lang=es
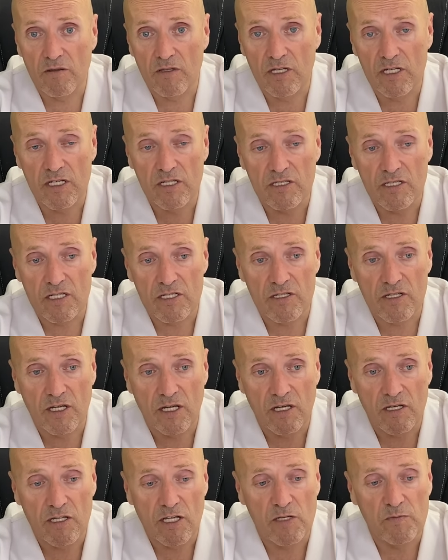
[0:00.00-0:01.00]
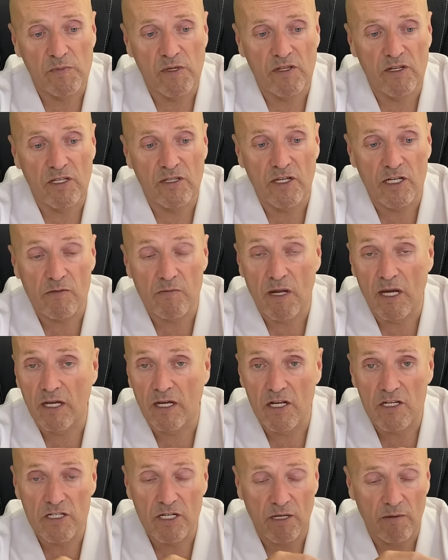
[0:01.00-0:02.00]
de estas de piedritas
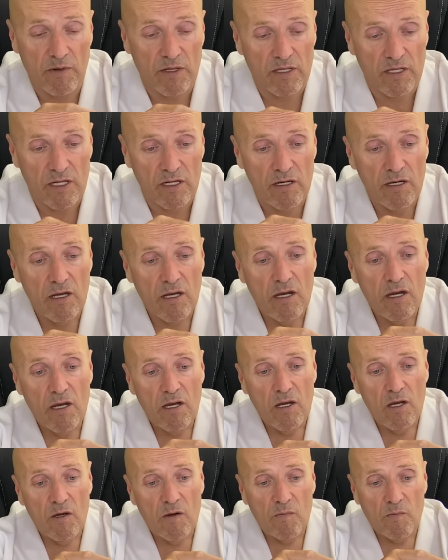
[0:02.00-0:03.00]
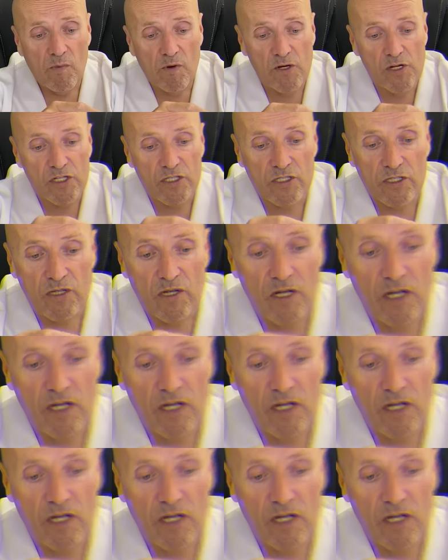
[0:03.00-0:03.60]
blancas que venden, pues